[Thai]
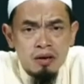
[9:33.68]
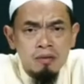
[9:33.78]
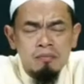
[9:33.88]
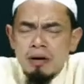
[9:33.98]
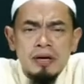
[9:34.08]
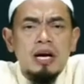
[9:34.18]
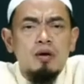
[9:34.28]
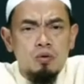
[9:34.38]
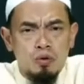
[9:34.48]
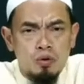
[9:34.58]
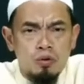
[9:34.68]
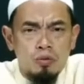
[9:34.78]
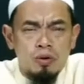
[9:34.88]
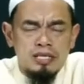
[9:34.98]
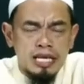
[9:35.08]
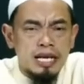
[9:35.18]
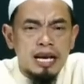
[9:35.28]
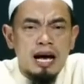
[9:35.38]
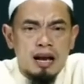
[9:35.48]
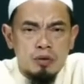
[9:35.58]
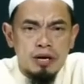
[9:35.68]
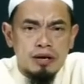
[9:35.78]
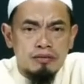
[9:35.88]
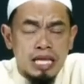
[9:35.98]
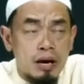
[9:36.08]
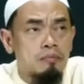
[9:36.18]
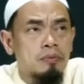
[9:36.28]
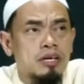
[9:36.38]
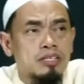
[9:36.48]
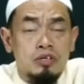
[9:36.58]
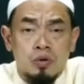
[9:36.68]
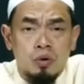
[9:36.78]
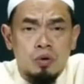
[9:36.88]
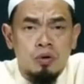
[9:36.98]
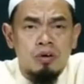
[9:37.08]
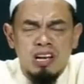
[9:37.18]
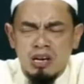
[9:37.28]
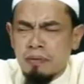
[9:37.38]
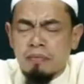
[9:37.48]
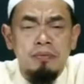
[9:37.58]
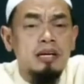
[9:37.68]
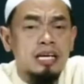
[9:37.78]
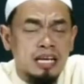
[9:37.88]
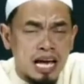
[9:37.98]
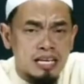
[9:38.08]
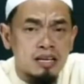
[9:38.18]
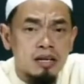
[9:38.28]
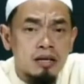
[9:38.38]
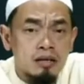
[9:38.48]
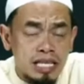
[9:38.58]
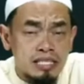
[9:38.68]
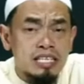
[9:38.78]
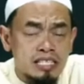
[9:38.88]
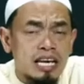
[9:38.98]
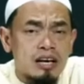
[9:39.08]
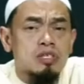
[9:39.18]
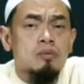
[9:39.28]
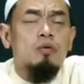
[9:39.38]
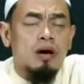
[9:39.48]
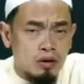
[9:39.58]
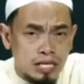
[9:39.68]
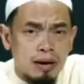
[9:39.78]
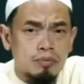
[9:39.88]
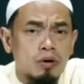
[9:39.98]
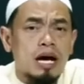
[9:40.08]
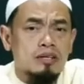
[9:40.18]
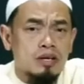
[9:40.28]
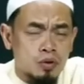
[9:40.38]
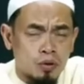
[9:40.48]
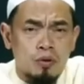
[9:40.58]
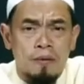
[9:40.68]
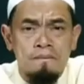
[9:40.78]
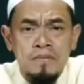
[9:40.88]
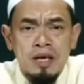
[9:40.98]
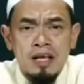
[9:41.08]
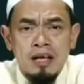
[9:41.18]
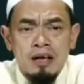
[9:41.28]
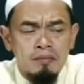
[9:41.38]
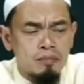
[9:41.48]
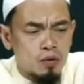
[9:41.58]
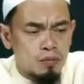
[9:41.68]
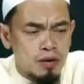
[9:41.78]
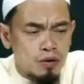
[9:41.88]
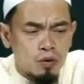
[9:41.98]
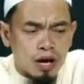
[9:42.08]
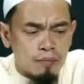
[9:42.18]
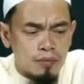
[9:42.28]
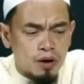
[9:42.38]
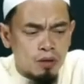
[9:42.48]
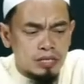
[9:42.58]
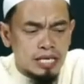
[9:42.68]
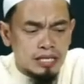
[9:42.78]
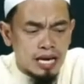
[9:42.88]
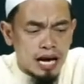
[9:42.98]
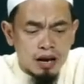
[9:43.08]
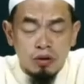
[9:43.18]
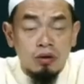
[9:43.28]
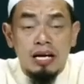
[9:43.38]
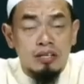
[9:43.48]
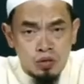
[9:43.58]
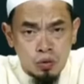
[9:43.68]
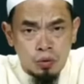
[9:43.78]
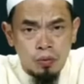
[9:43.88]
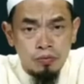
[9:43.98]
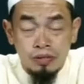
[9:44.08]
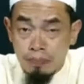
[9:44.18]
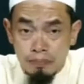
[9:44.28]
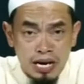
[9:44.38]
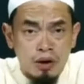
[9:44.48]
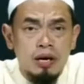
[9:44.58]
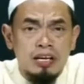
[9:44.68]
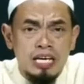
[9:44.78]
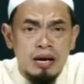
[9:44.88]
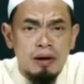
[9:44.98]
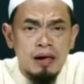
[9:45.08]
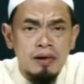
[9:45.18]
ไม่มีใครรู้ว่าเจตนาเราเนี่ยทำเพื่อจะโชว์หรือทำเพื่ออิคลาสแต่จริงๆแล้วสมมุติว่าเราทำต้องการจะโชว์คนมนุษย์ไม่รู้หรอกครับพี่น้องว่าเจตนาเราต้องการจะโชว์แต่ไปในวันกิยามะห์